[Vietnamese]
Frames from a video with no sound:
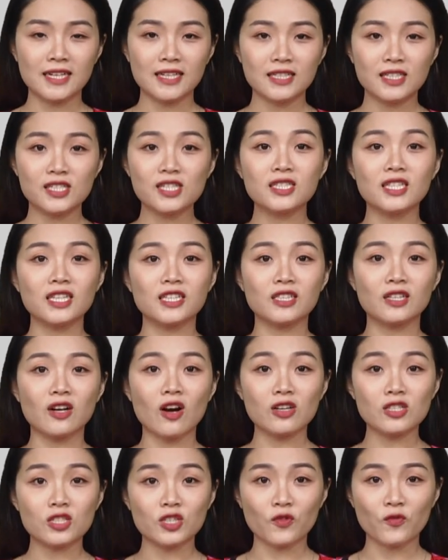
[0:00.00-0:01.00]
Chương trình
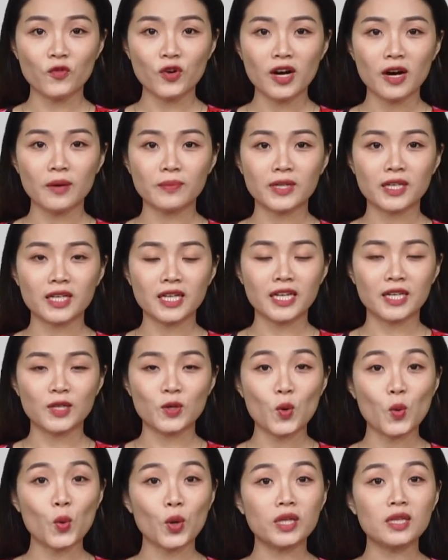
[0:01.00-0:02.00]
có sự phối hợp thực hiện
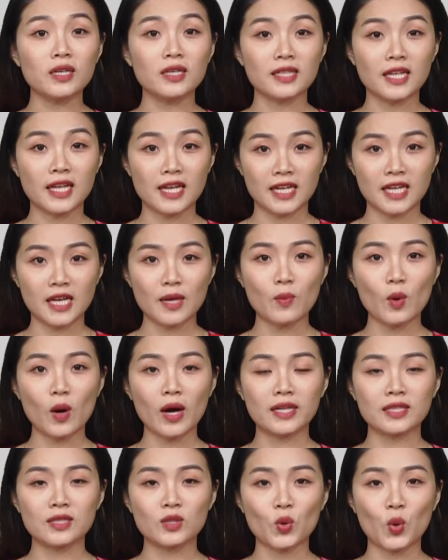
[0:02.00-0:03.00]
của Quỹ từ thiện Kim
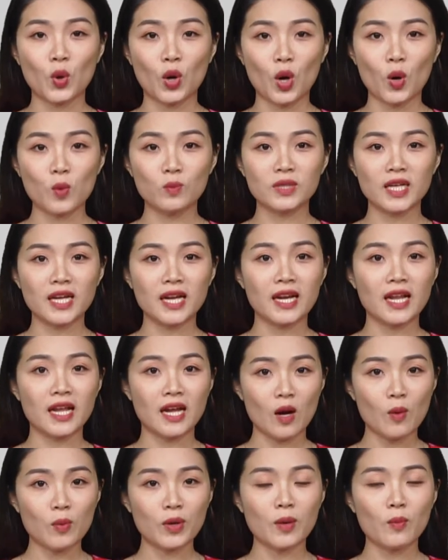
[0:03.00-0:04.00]
Oanh thuộc công ty Địa
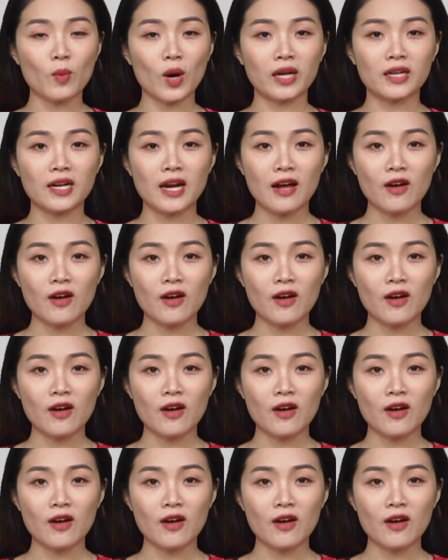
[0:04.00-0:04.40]
ốc Kim Oanh